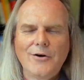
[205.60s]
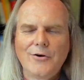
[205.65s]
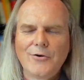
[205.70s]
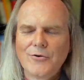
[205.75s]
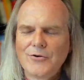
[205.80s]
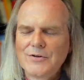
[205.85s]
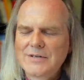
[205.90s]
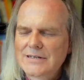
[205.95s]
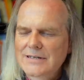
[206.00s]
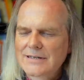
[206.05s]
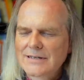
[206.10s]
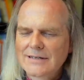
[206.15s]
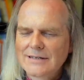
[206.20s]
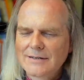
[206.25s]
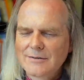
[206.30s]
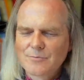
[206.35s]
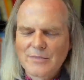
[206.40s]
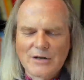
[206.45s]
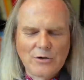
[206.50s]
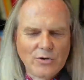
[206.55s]
Und
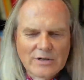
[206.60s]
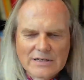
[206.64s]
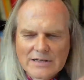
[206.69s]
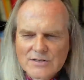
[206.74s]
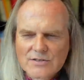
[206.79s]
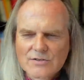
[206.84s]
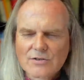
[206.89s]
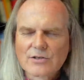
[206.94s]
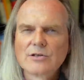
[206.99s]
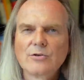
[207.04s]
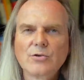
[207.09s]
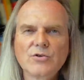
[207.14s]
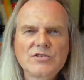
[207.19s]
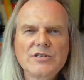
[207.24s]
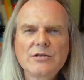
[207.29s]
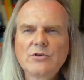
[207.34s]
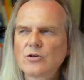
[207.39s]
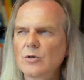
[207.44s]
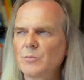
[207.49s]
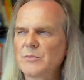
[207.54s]
äh, man hört dazu solche
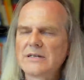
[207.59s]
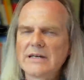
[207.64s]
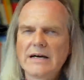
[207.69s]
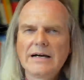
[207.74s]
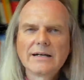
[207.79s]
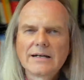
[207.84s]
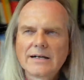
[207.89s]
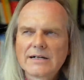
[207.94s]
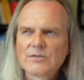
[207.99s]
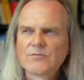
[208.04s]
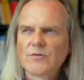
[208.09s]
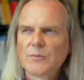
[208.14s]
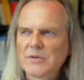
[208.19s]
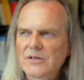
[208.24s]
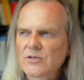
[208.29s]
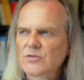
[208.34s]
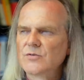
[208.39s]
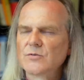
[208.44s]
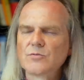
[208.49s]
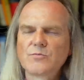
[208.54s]
lustigen Kommentare. Also wenn
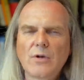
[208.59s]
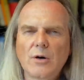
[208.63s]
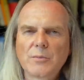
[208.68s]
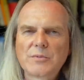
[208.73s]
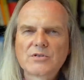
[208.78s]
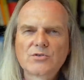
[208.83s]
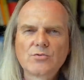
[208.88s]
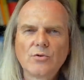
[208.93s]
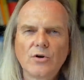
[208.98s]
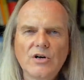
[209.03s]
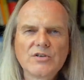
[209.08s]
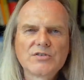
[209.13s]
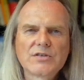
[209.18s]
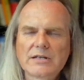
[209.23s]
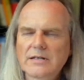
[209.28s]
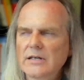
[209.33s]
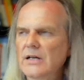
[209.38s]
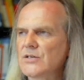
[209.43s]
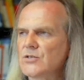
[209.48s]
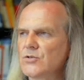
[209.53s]
man es überhaupt dazu
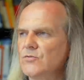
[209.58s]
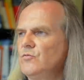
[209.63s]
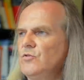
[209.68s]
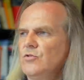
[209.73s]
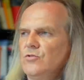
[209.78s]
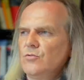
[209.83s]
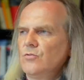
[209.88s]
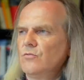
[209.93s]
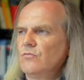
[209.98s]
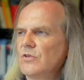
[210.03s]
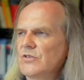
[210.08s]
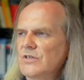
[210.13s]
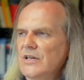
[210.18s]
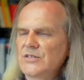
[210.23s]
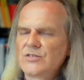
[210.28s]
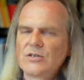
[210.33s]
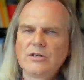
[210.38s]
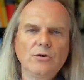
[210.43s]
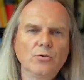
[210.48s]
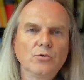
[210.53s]
äußert, dann heißt es, wieso, was
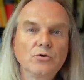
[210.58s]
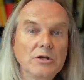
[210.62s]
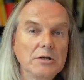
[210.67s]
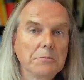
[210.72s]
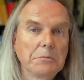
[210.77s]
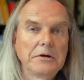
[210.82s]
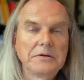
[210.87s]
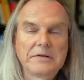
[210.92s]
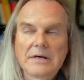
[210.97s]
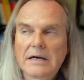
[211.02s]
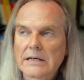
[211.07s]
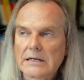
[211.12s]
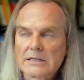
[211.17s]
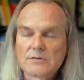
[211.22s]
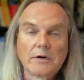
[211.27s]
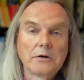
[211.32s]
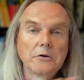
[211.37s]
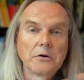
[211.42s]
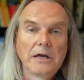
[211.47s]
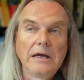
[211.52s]
heißt denn hier unter dem Radar?
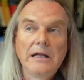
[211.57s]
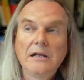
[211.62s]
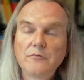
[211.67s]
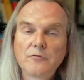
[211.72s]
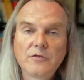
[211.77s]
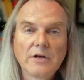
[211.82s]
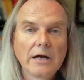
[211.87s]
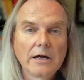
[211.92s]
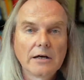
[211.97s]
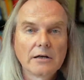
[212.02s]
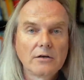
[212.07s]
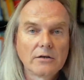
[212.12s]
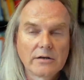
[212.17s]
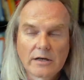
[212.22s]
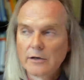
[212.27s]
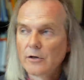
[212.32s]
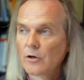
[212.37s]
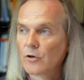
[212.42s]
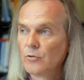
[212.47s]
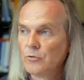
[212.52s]
Das war doch elf Jahre lang
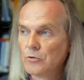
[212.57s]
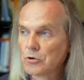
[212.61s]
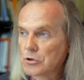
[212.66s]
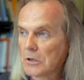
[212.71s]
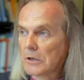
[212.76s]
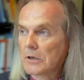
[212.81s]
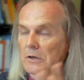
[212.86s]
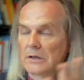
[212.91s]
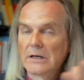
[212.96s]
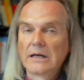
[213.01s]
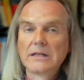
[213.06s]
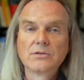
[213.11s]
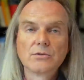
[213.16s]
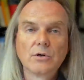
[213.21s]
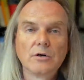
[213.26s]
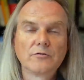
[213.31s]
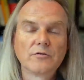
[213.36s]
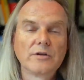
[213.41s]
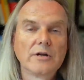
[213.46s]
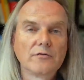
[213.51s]
angekündigt, stand doch ganz
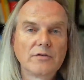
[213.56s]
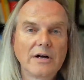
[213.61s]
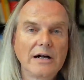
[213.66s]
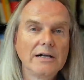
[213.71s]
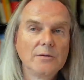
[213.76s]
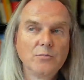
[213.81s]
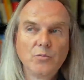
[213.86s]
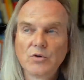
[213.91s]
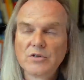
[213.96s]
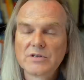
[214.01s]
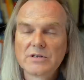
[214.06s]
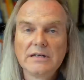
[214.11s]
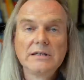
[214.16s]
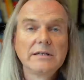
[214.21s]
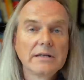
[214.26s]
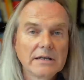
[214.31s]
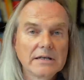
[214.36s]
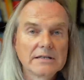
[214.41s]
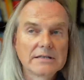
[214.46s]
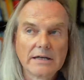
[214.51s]
offen auf allen möglichen
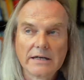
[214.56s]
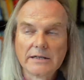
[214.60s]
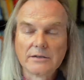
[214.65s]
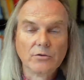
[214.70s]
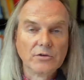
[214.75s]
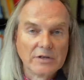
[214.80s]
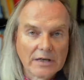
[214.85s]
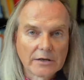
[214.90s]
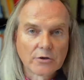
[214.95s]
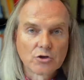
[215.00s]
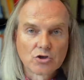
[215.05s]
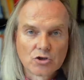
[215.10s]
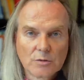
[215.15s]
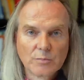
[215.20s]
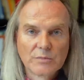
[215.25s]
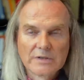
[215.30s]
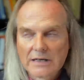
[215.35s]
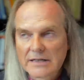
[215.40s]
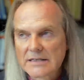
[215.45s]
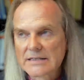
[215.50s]
Internetseiten. Und ja, das
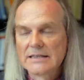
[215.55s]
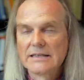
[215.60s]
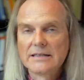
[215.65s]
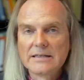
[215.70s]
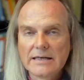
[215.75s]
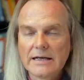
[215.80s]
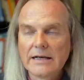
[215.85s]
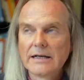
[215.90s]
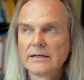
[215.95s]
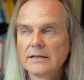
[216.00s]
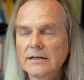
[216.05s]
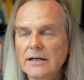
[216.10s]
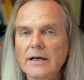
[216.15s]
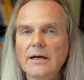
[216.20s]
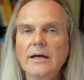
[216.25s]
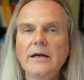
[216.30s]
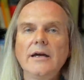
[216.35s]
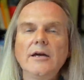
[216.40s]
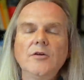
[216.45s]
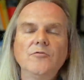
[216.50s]
stimmt, alle zehn Jahre
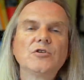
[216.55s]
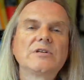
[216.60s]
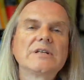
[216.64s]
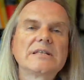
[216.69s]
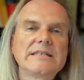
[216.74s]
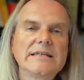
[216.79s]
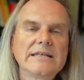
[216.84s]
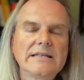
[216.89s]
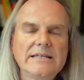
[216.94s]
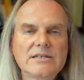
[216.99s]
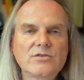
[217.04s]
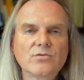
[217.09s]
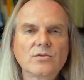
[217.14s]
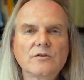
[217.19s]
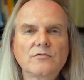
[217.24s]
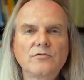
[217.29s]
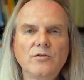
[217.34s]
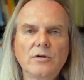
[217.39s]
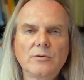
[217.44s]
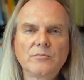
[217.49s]
wird tatsächlich so
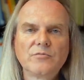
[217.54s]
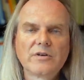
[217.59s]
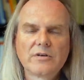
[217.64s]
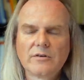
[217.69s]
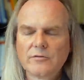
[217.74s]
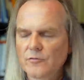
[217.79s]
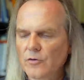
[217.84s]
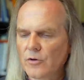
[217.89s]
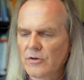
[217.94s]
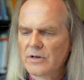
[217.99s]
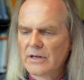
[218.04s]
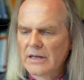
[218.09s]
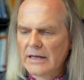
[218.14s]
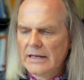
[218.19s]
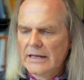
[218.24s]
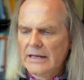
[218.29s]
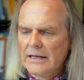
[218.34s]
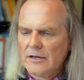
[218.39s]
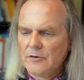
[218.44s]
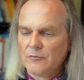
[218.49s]
eine Form äh, von
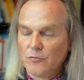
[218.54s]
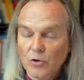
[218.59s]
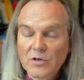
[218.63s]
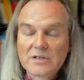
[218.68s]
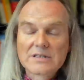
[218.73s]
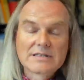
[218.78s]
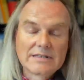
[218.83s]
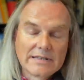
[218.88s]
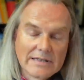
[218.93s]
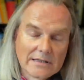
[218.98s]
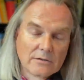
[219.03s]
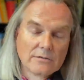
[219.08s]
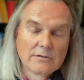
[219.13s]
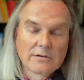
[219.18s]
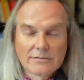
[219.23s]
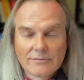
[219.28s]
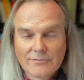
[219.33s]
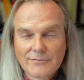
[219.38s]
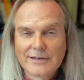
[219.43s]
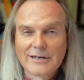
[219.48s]
Volkszählung
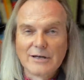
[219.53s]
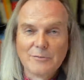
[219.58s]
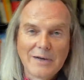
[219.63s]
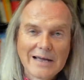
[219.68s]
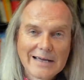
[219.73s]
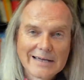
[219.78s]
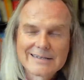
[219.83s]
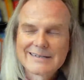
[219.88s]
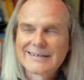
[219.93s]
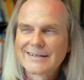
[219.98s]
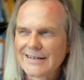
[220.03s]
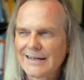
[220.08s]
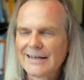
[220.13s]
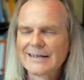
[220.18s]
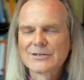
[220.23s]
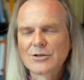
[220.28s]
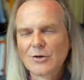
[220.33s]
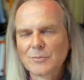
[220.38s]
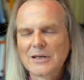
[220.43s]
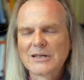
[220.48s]
gemacht. Ja,
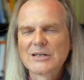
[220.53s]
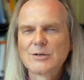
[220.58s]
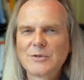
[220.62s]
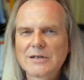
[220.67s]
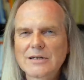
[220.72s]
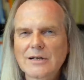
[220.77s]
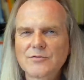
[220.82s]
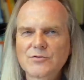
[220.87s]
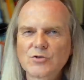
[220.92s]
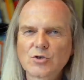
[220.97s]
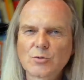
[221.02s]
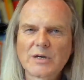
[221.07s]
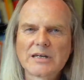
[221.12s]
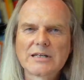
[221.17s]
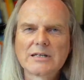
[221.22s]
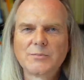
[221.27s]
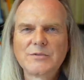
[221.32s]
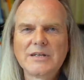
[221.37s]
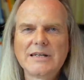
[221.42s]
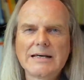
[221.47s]
ich komme gleich nochmal darauf zu
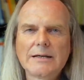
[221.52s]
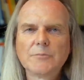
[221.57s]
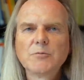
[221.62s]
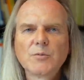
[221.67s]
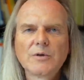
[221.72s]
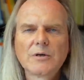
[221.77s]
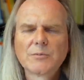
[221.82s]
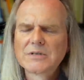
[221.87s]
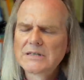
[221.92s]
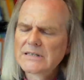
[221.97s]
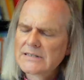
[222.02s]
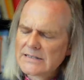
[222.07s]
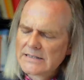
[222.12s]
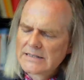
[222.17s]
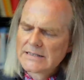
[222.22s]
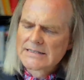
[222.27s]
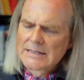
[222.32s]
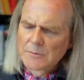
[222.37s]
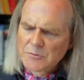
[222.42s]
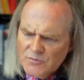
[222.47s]
sprechen, ob der Name überhaupt richtig
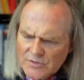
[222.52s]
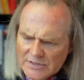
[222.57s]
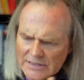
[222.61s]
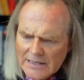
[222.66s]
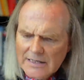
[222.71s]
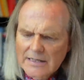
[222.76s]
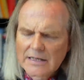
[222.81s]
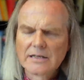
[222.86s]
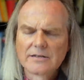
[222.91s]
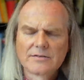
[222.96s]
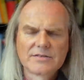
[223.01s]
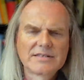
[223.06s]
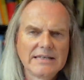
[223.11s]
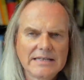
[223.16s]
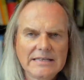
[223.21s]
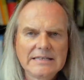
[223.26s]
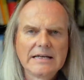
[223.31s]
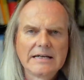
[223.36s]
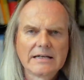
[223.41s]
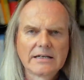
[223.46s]
ist, aber es wird alle äh,
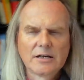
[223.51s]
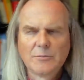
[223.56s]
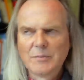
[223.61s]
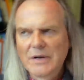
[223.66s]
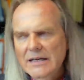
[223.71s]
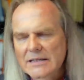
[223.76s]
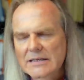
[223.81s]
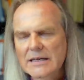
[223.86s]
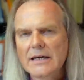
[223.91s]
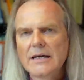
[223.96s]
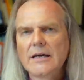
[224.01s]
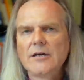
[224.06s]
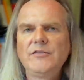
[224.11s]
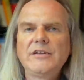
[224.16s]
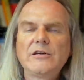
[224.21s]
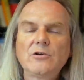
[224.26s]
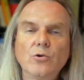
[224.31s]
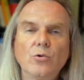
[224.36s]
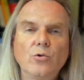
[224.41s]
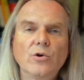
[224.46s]
zehn Jahre gemacht.
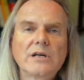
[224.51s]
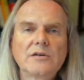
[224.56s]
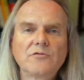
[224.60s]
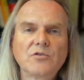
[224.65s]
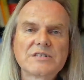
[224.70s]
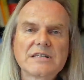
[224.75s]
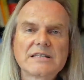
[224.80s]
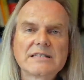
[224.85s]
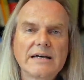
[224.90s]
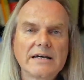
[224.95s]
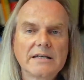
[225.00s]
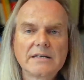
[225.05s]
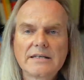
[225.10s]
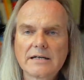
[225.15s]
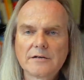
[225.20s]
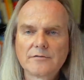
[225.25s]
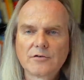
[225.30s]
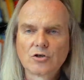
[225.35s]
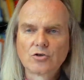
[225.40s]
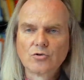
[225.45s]
Wegen Corona wurde es jetzt ein
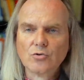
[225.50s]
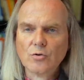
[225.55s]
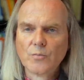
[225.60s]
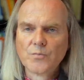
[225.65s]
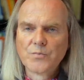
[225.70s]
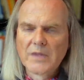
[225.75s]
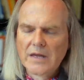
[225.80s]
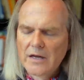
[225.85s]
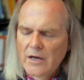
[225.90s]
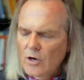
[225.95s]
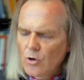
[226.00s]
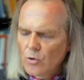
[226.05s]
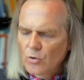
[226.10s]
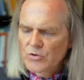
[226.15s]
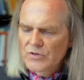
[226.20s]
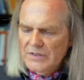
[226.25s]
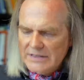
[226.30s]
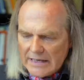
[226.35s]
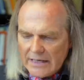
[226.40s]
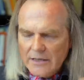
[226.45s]
Jahr verschoben.
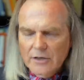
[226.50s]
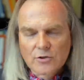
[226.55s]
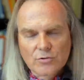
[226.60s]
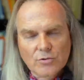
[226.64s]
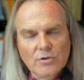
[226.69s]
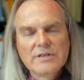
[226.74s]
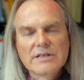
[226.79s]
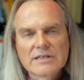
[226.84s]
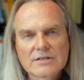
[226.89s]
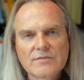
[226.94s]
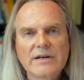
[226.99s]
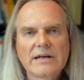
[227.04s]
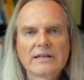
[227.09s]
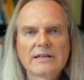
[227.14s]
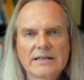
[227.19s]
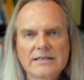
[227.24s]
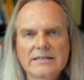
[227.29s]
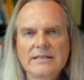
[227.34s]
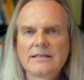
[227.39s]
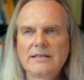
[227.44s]
Und ja, natürlich, es war
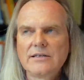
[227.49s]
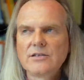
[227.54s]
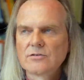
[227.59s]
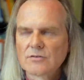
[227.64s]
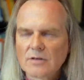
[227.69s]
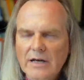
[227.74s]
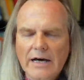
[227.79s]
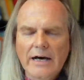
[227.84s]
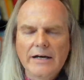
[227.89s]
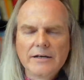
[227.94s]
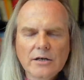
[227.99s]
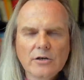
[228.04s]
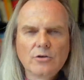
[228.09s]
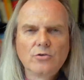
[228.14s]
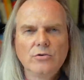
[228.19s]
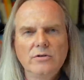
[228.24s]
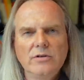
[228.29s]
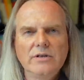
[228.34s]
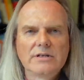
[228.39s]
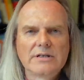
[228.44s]
tatsächlich
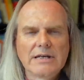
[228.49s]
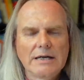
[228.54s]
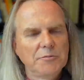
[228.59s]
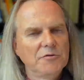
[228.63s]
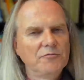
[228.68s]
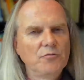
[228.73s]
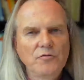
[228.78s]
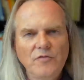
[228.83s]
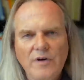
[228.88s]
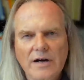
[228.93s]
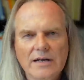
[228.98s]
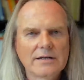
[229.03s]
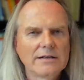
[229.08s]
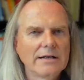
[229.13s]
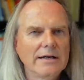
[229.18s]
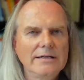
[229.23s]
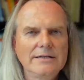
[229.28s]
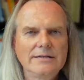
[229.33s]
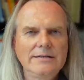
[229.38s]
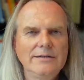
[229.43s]
angekündigt, aber wo war denn
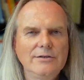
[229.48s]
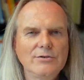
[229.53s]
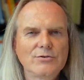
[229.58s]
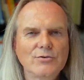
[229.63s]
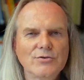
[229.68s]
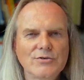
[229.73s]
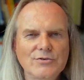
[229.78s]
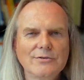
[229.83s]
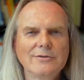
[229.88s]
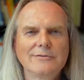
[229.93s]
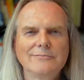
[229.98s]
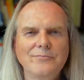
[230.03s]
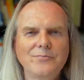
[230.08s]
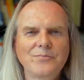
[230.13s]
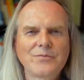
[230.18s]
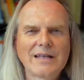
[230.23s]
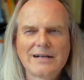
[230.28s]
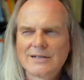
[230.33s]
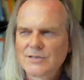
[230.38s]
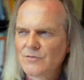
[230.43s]
eigentlich die Diskussion?
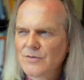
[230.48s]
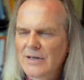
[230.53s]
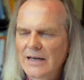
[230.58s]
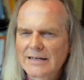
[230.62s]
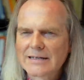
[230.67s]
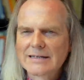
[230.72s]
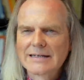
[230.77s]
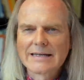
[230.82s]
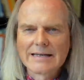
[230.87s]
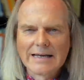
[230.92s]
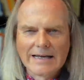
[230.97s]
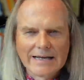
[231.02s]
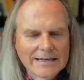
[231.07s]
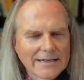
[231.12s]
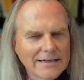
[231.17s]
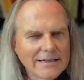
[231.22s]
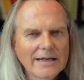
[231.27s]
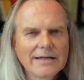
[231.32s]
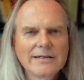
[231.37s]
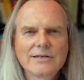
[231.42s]
Also wir hatten
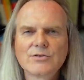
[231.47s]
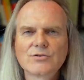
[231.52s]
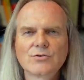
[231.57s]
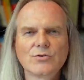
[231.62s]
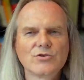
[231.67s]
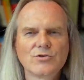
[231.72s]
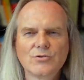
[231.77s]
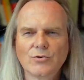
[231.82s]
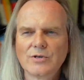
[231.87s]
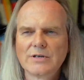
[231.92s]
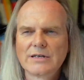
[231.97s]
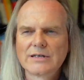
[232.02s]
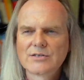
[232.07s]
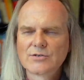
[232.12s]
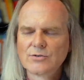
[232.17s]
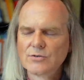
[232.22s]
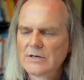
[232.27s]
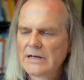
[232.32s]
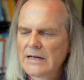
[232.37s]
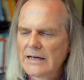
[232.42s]
keinerlei Diskussion
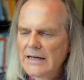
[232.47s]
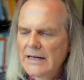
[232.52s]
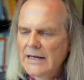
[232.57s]
dazu.